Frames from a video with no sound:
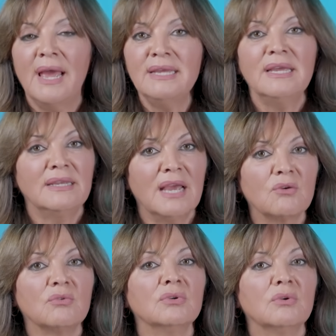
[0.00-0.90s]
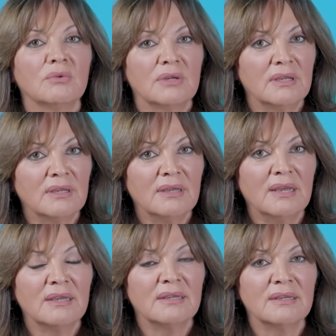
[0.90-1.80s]
أيا يكن
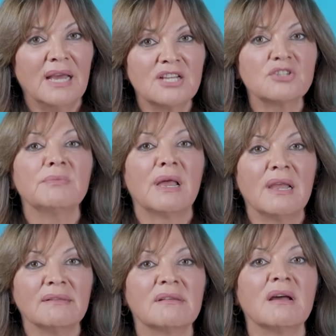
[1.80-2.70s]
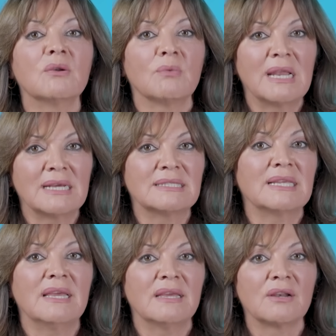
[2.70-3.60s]
آه، حجم الأضرار
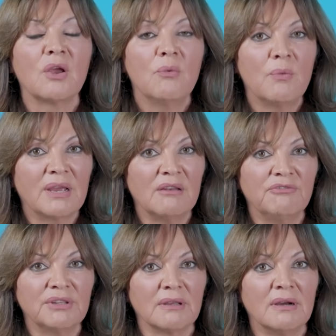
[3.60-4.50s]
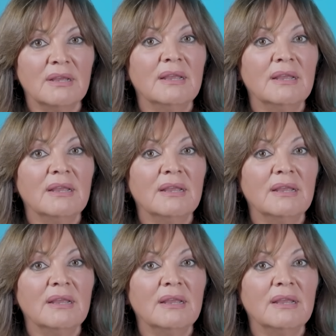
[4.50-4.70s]
والخسائر وكلفتها